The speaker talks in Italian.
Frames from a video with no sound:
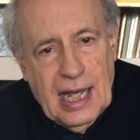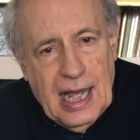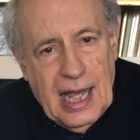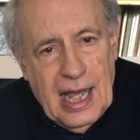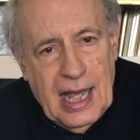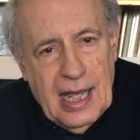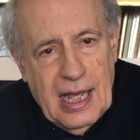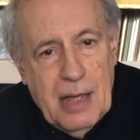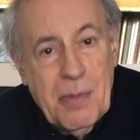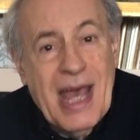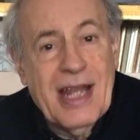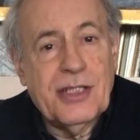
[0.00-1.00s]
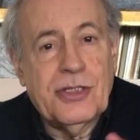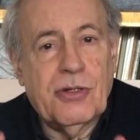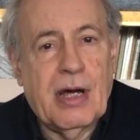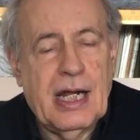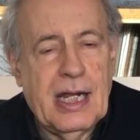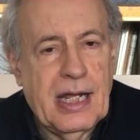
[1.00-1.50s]
è
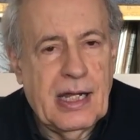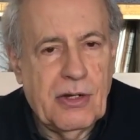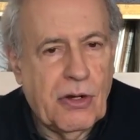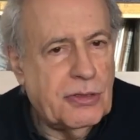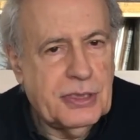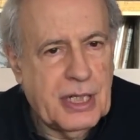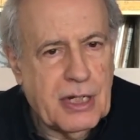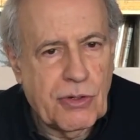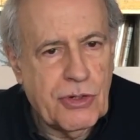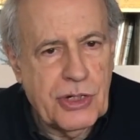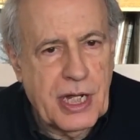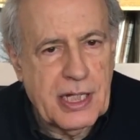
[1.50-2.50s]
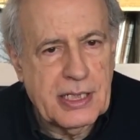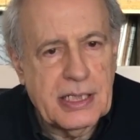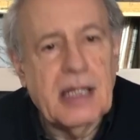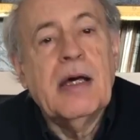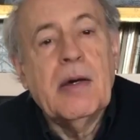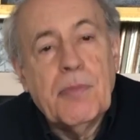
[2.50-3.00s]
emerso alle nostre
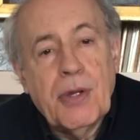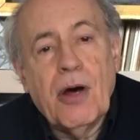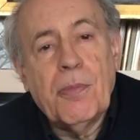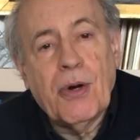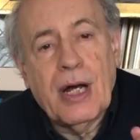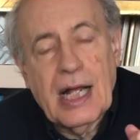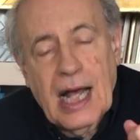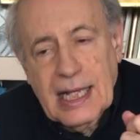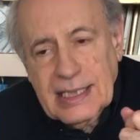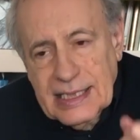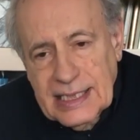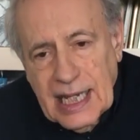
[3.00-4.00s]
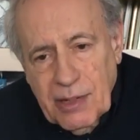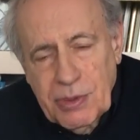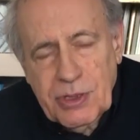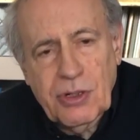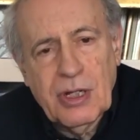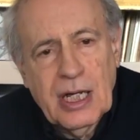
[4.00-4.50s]
coscienze proprio a, a
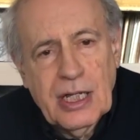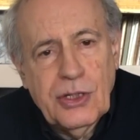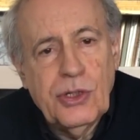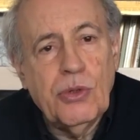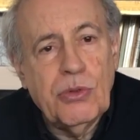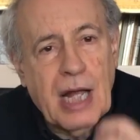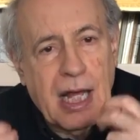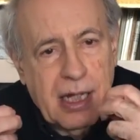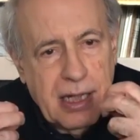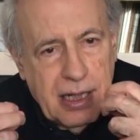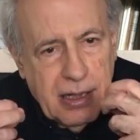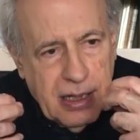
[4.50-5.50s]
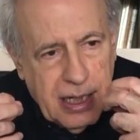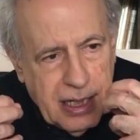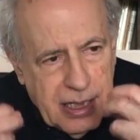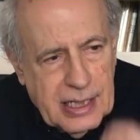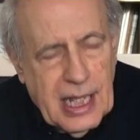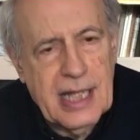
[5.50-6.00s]
seguito di una
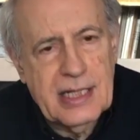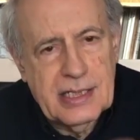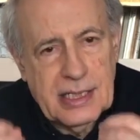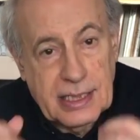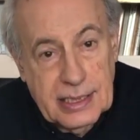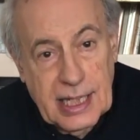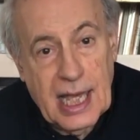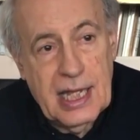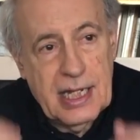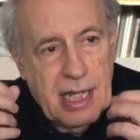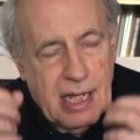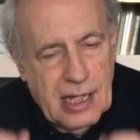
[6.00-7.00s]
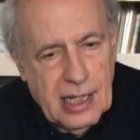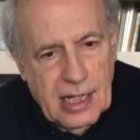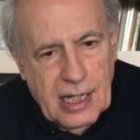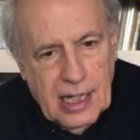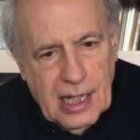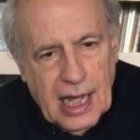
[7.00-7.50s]
intensa, seria
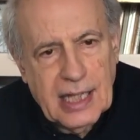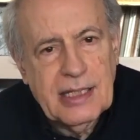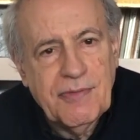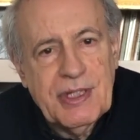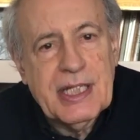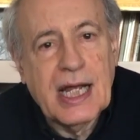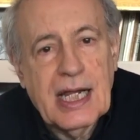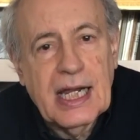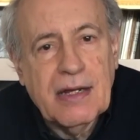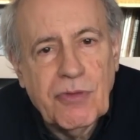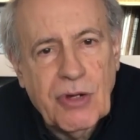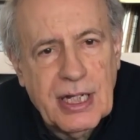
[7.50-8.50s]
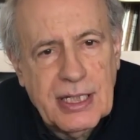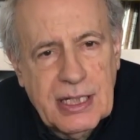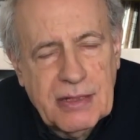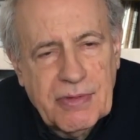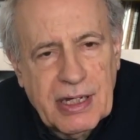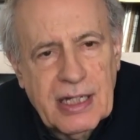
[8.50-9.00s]
attività
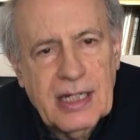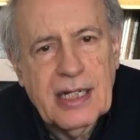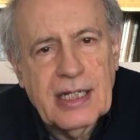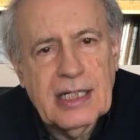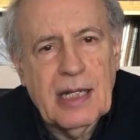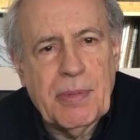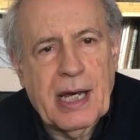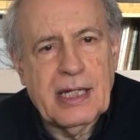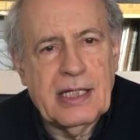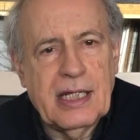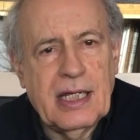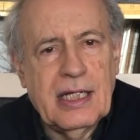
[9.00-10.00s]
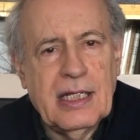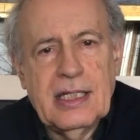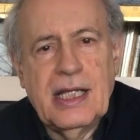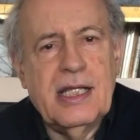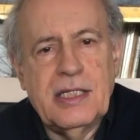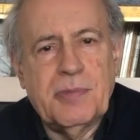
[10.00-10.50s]
lavorativa da parte
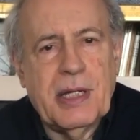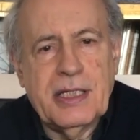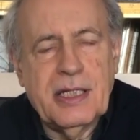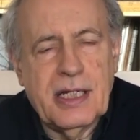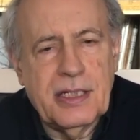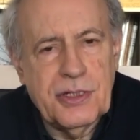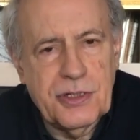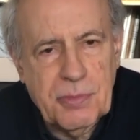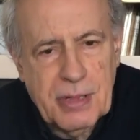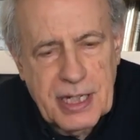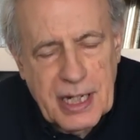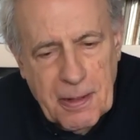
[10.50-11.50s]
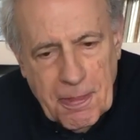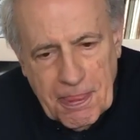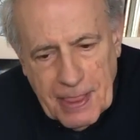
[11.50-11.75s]
degli esperti della disciplina,